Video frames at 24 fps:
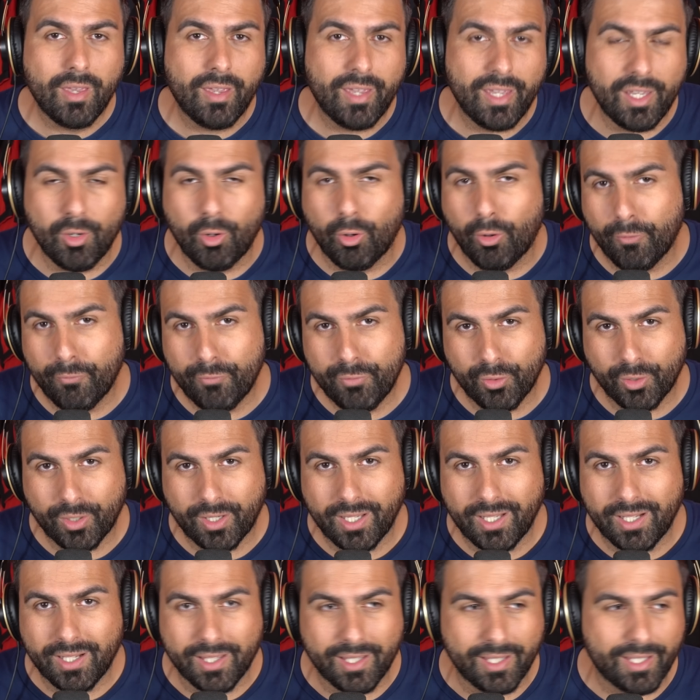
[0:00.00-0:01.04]
È ovvio
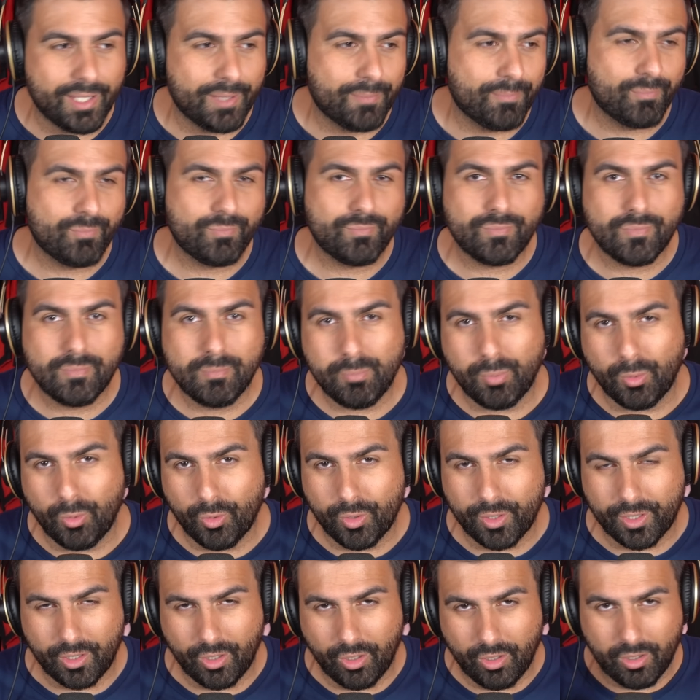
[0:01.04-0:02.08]
che lì
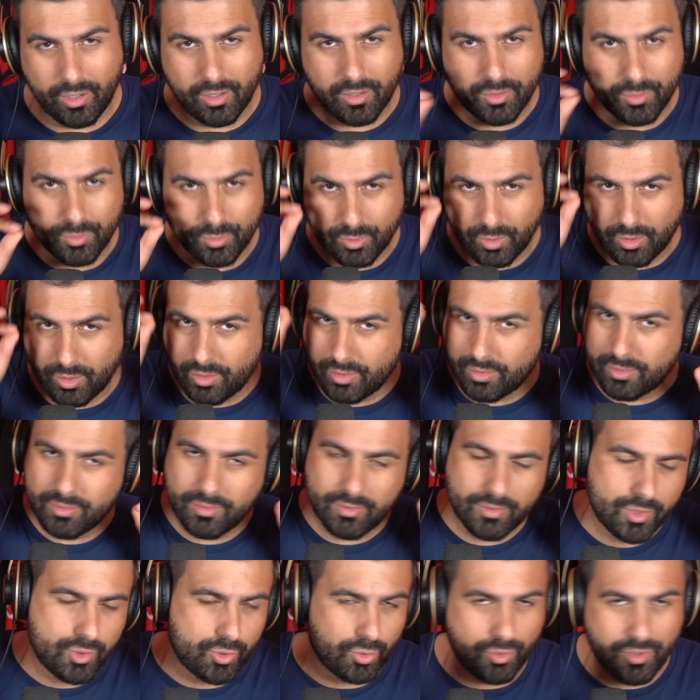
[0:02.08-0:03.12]
poi no? uno
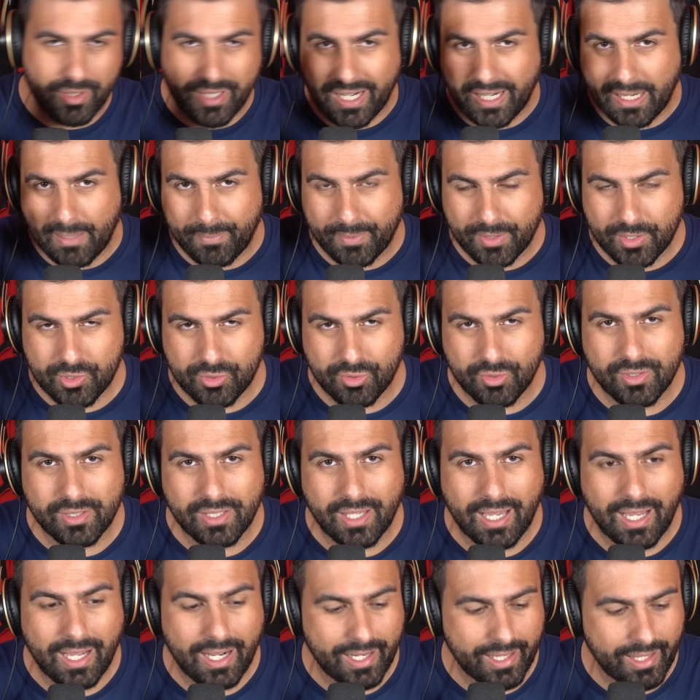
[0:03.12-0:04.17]
sognare per
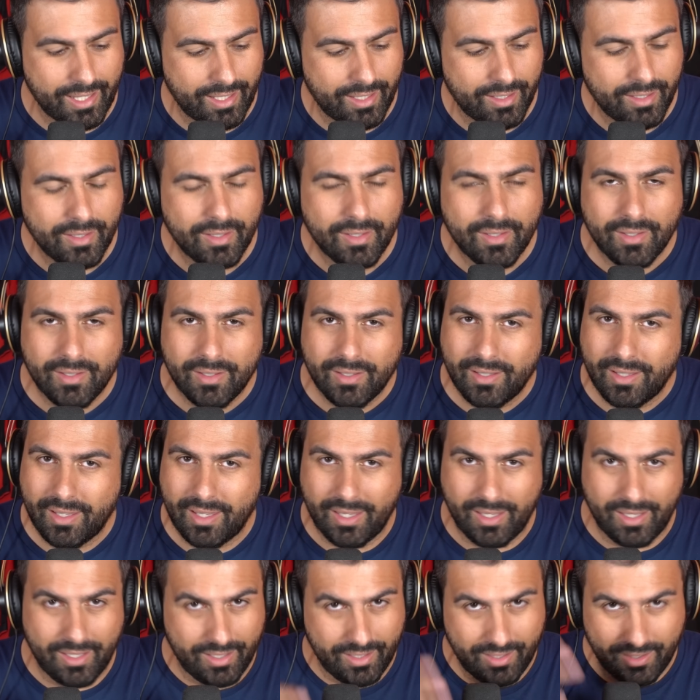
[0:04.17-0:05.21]
sognare,
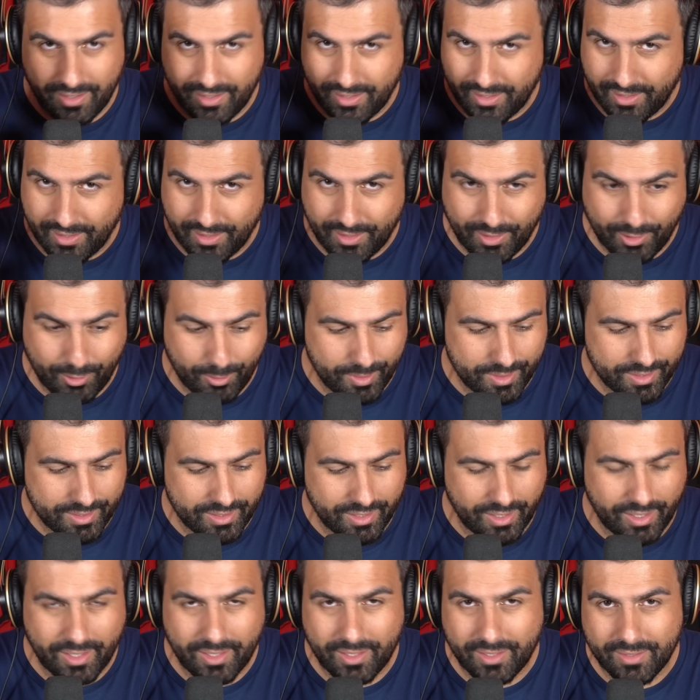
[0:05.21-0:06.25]
eh, come
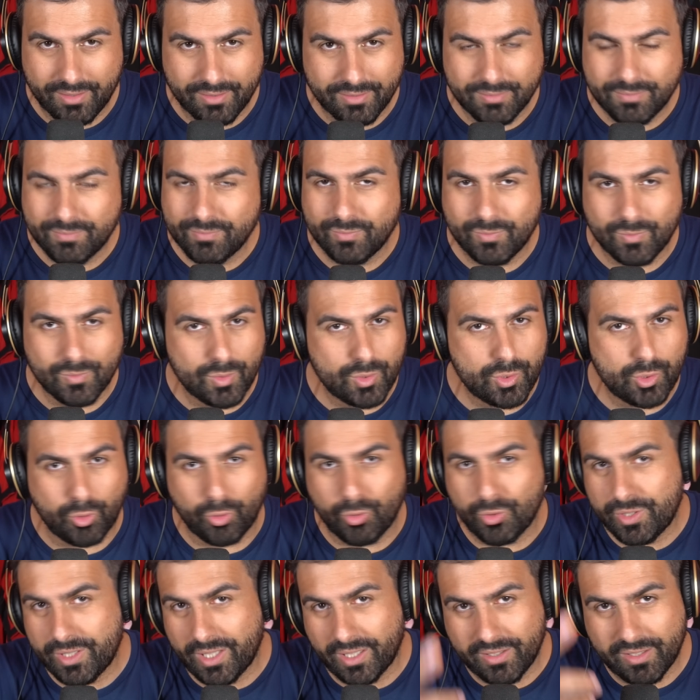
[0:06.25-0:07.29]
dire,
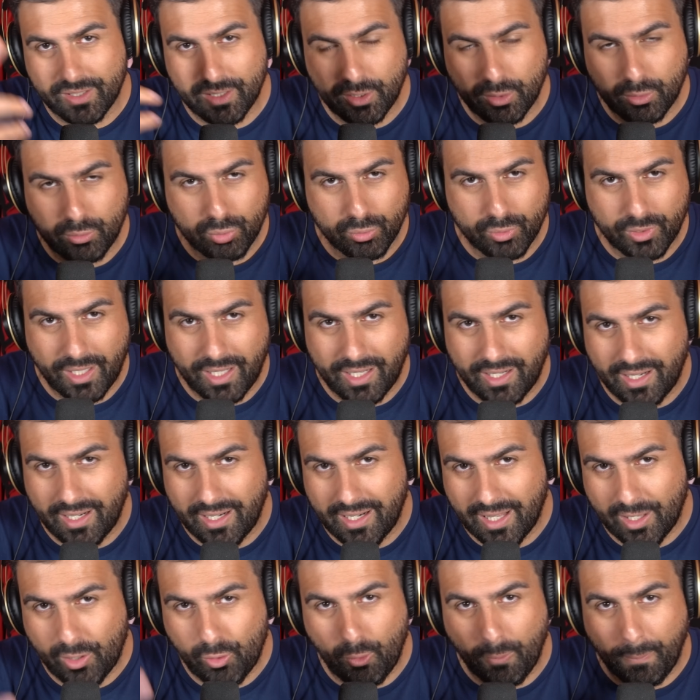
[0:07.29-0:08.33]
sogna addirittura
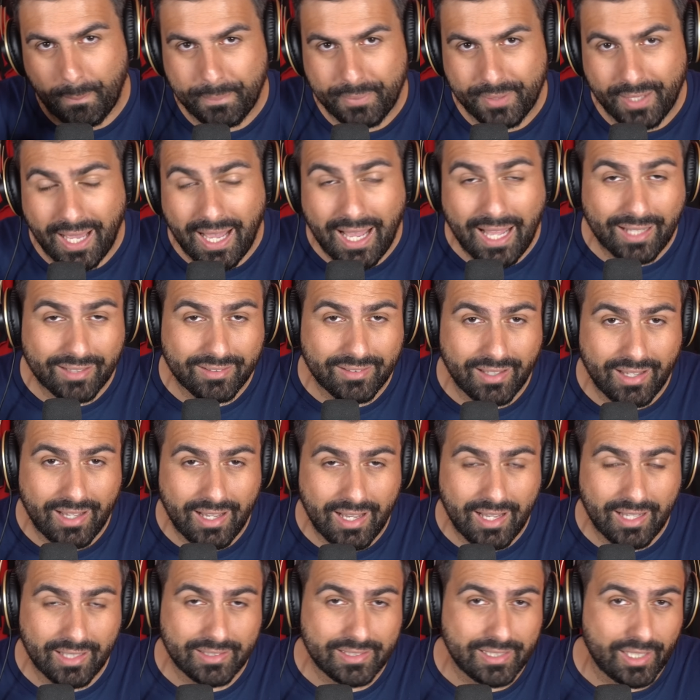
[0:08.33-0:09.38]

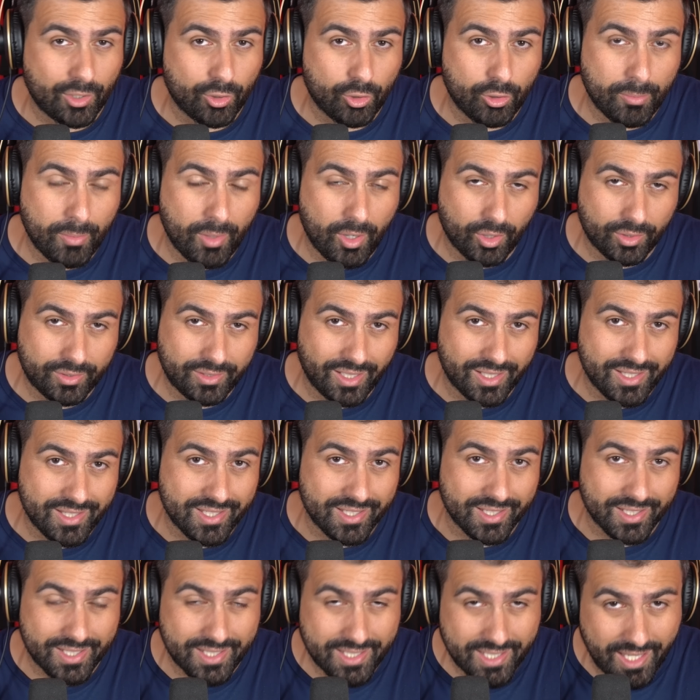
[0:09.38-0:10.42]
l'accoppiata Tiago
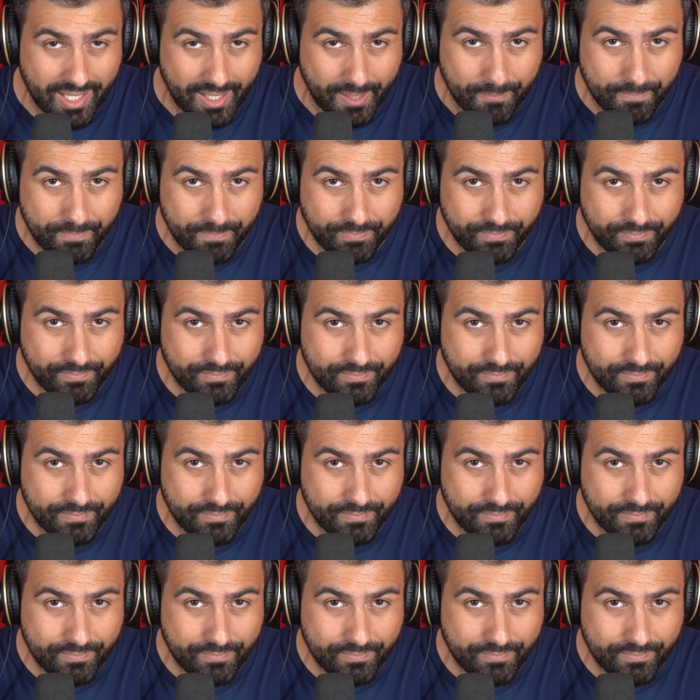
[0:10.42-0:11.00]
Motta-Zirze.